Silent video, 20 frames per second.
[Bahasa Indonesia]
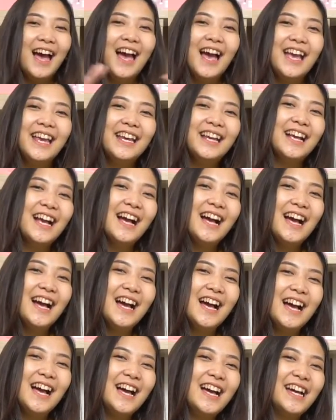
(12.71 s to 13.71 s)
Hai
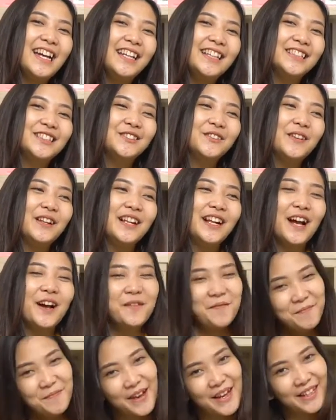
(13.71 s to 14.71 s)
guys,
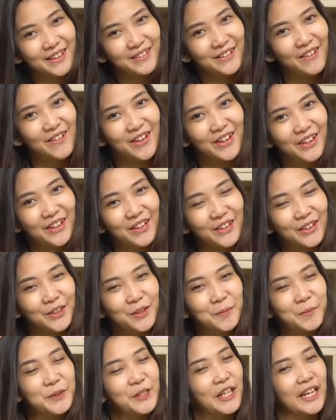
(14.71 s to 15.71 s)
welcome back to our
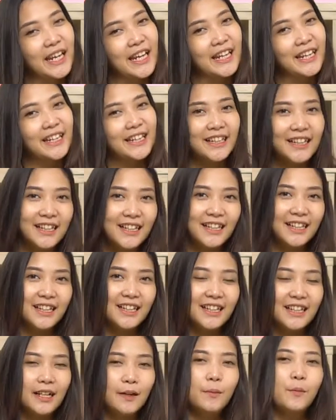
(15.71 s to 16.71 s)
YouTube
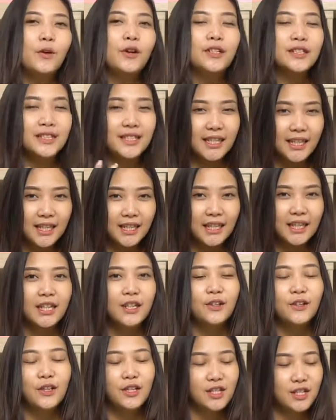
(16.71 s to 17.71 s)
channel Morskin
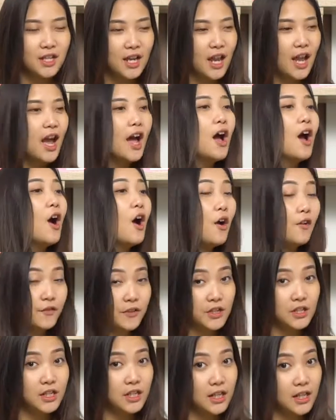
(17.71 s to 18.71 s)
Indonesia
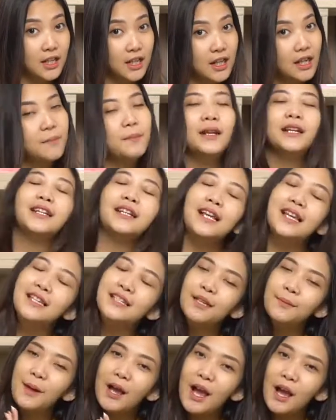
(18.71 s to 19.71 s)
Official. Balik lagi
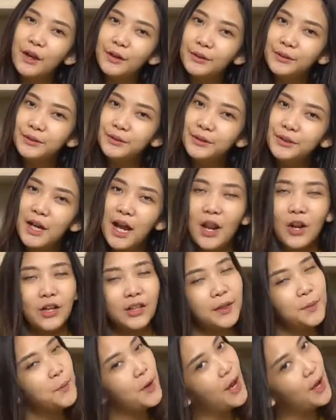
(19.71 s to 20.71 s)
sama aku. Kalau
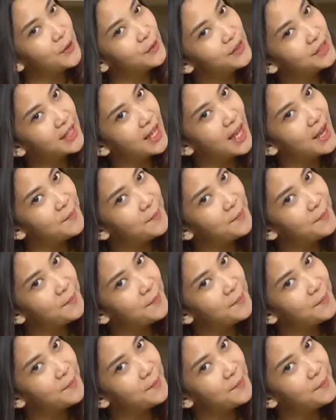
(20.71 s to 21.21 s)
ketemu aku kita